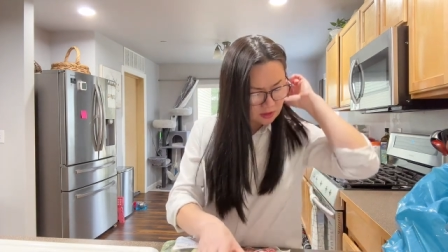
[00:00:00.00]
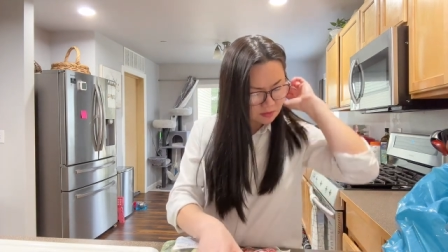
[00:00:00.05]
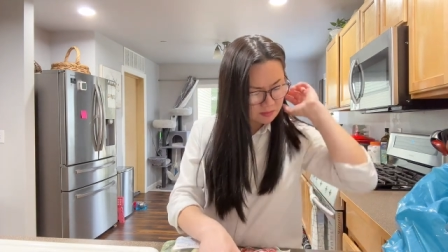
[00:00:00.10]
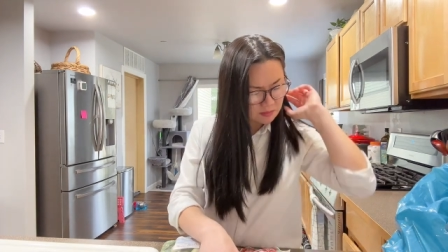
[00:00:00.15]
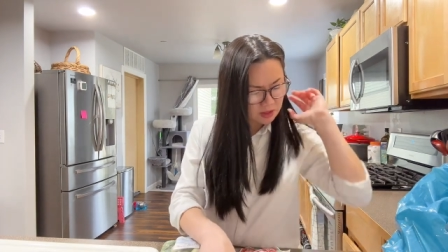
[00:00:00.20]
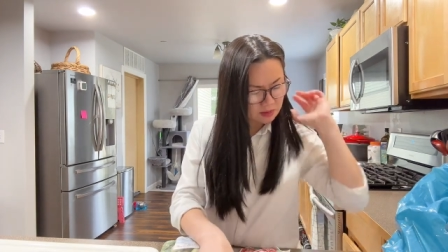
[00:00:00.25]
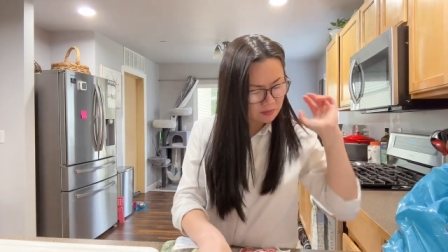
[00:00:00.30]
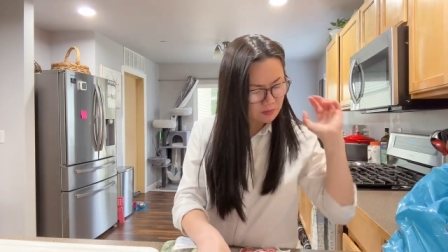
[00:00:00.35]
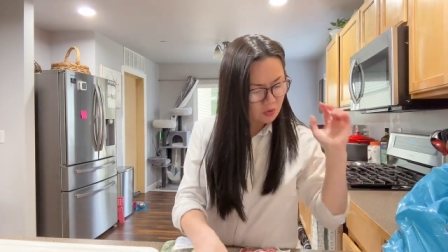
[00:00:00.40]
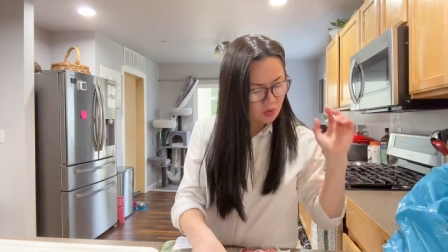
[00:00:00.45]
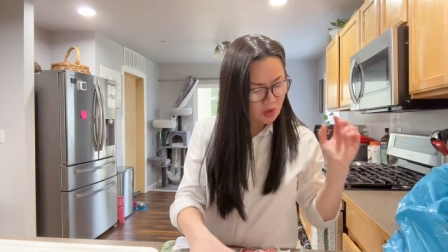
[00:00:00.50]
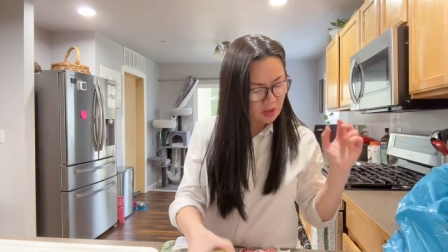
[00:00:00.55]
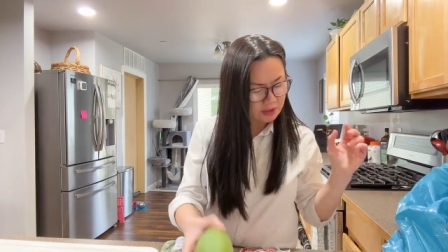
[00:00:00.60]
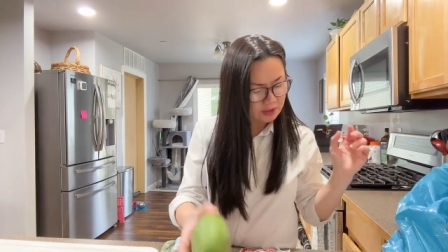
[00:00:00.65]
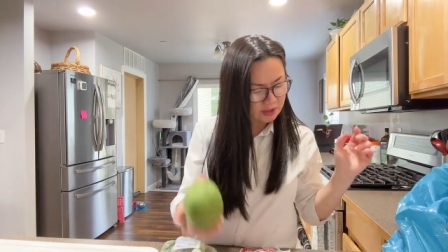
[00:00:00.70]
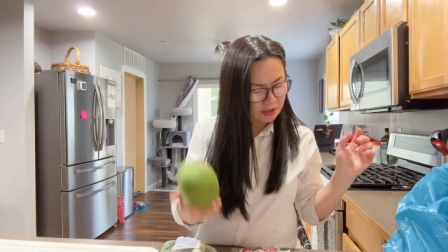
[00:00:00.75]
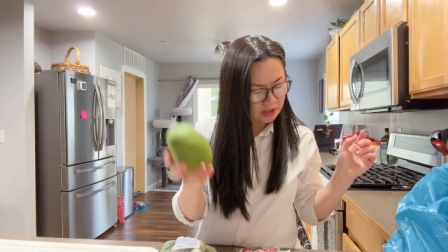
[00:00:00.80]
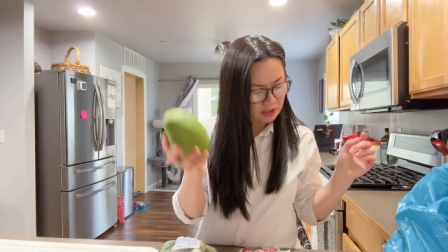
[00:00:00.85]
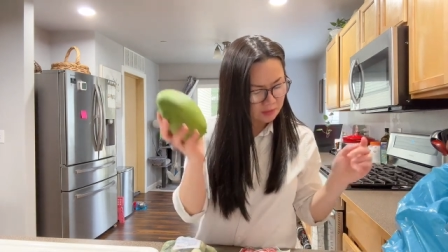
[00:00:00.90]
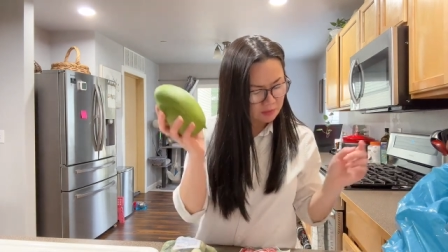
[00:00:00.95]
บักม่วง
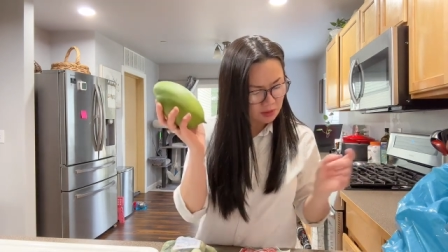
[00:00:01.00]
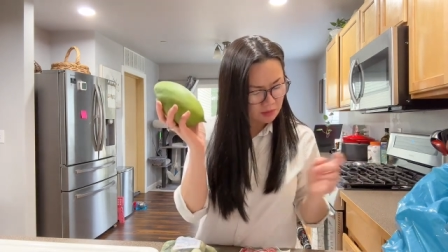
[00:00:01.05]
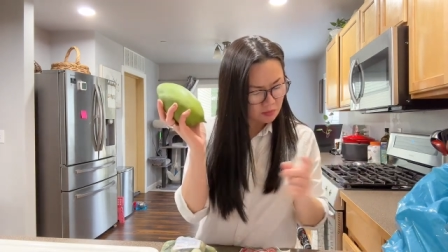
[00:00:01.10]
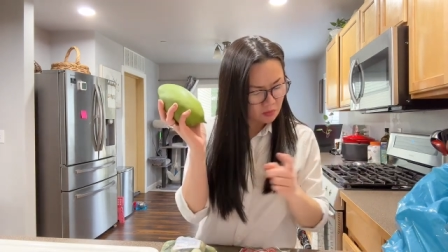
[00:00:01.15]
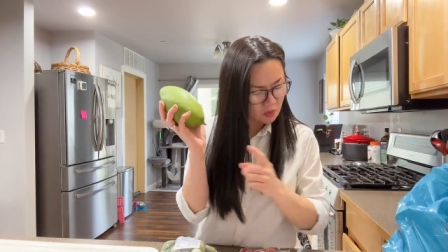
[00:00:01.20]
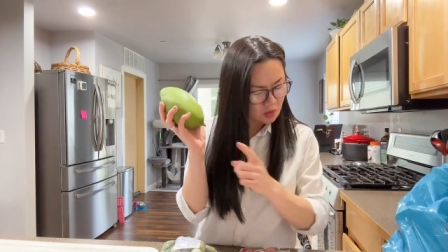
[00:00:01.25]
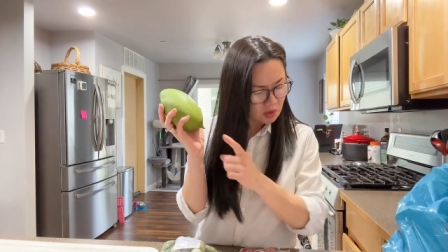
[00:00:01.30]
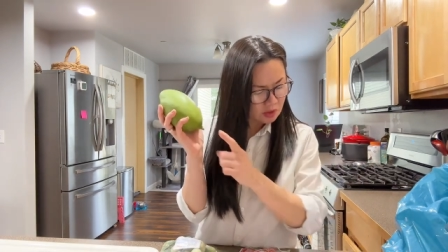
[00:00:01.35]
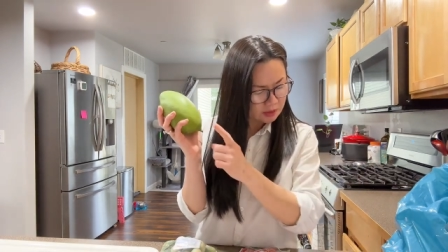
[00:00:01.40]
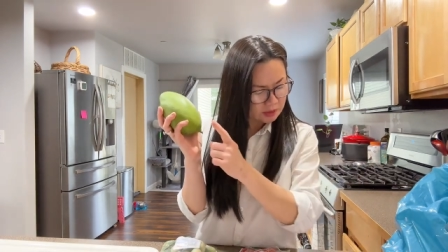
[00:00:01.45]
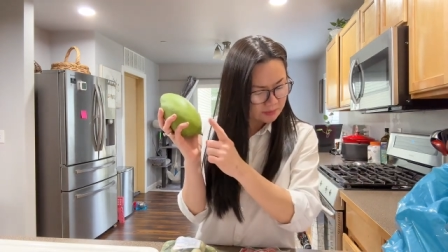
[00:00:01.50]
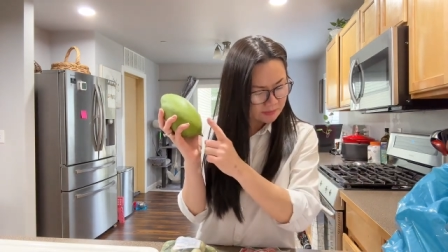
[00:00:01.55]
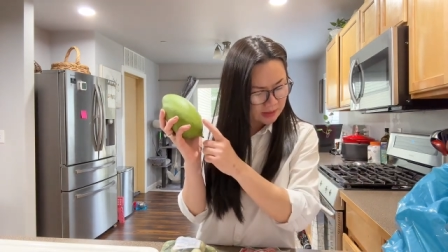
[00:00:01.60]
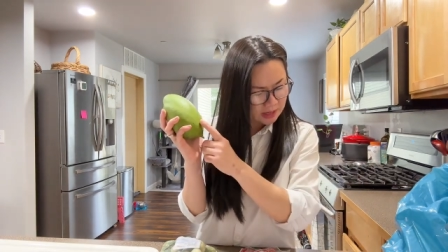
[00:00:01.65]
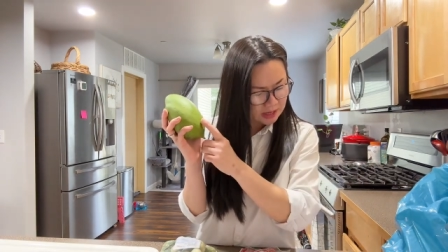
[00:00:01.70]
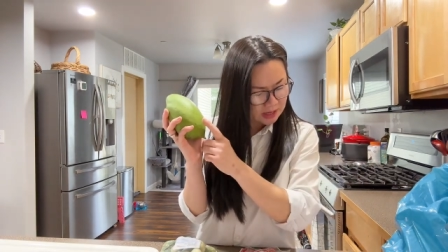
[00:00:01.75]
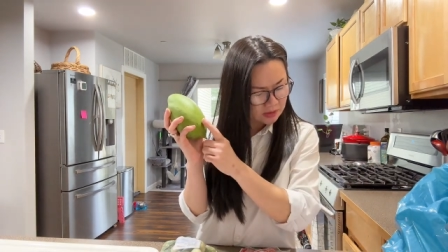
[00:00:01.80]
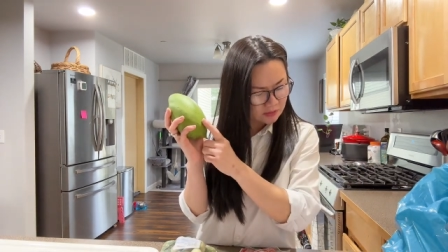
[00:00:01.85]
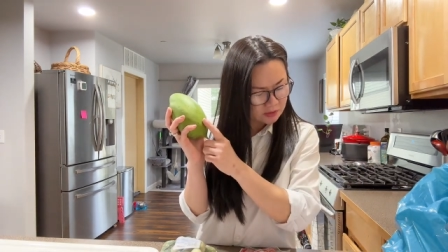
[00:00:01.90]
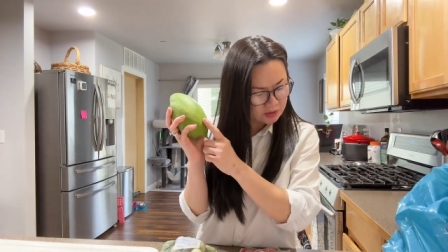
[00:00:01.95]
เนี่ยค่ะบักม่วงเนี่ย
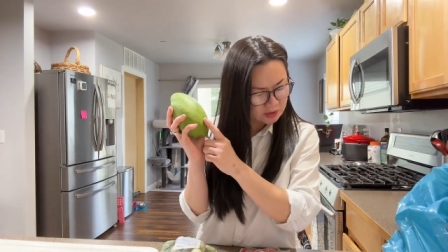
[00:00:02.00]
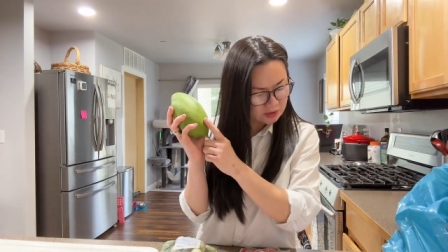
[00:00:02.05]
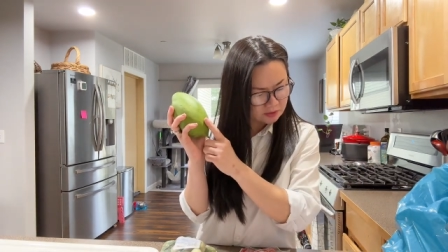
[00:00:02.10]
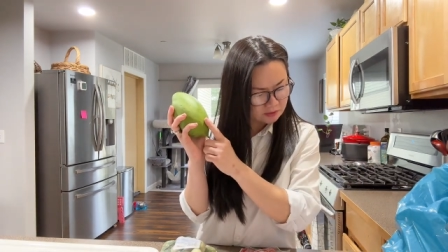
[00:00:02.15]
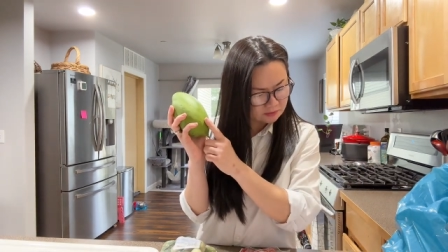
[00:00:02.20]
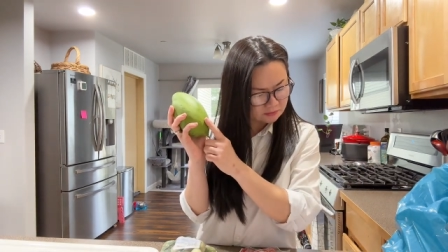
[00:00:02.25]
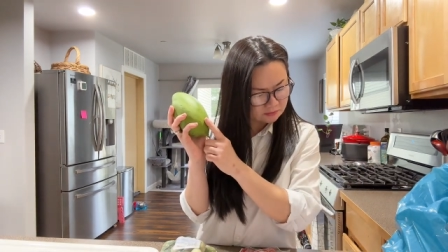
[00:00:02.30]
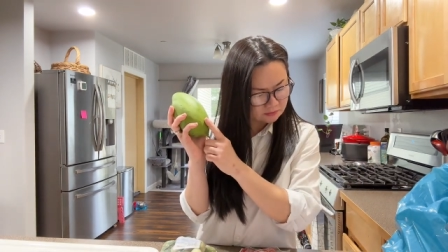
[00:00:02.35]
พาหนึ่ง